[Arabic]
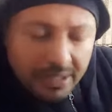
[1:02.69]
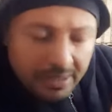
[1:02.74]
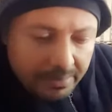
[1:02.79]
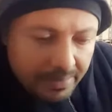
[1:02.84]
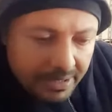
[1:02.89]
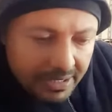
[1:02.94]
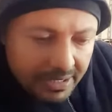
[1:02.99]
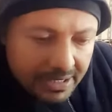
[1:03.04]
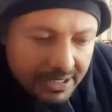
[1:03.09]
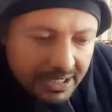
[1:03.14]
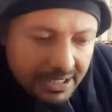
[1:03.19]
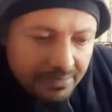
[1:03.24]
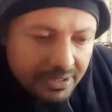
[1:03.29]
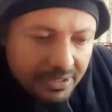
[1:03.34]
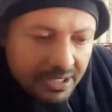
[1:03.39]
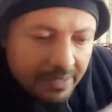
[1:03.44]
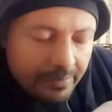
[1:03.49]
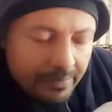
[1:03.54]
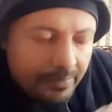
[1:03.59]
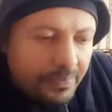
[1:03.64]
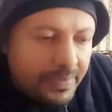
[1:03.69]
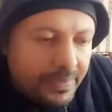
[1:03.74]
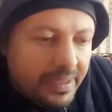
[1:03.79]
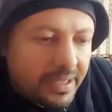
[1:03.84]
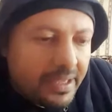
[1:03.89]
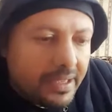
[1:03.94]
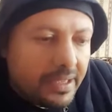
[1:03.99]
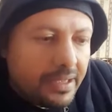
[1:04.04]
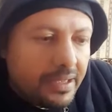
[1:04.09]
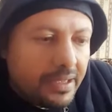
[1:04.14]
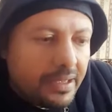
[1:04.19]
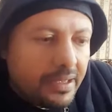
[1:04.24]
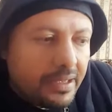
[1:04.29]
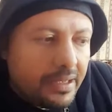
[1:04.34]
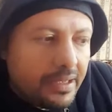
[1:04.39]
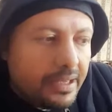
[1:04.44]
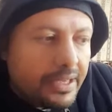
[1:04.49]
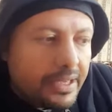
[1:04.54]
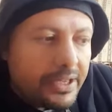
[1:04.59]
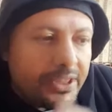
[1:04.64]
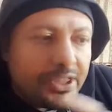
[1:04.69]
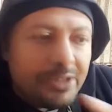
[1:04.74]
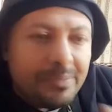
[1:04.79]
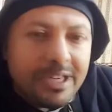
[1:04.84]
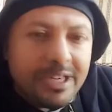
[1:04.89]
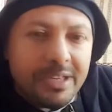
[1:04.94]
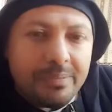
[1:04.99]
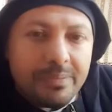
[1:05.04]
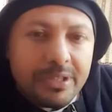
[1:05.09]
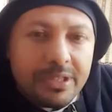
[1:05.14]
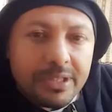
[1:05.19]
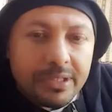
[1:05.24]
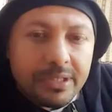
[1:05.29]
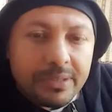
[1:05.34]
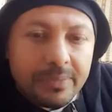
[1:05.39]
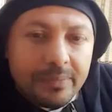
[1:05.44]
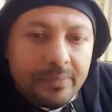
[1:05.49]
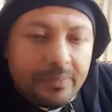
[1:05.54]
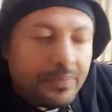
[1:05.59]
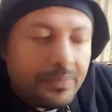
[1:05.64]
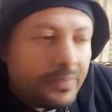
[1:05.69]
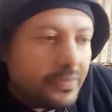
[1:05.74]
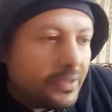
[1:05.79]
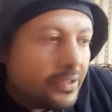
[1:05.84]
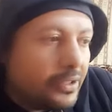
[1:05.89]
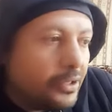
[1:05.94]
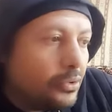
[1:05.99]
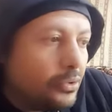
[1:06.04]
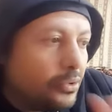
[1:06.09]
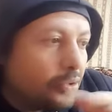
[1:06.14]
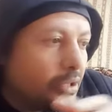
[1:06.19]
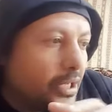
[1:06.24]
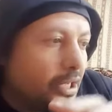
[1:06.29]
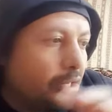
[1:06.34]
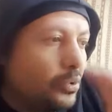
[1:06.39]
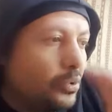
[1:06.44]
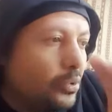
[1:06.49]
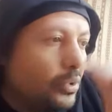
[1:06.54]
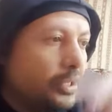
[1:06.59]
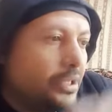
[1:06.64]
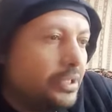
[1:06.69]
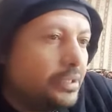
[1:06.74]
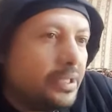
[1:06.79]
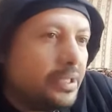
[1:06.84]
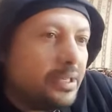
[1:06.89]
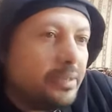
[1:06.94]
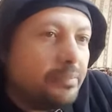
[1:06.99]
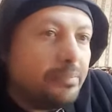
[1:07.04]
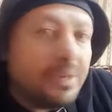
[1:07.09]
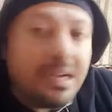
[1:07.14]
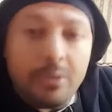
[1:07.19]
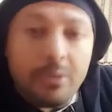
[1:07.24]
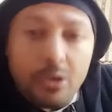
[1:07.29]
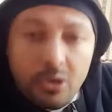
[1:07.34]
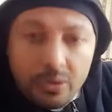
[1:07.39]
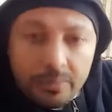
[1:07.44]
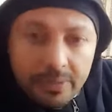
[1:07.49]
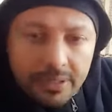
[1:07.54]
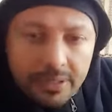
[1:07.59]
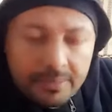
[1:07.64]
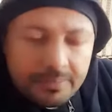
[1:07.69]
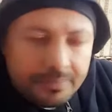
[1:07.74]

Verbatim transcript: بير زمزم آه، ثمانية متر يقال أنه عند باب العمرة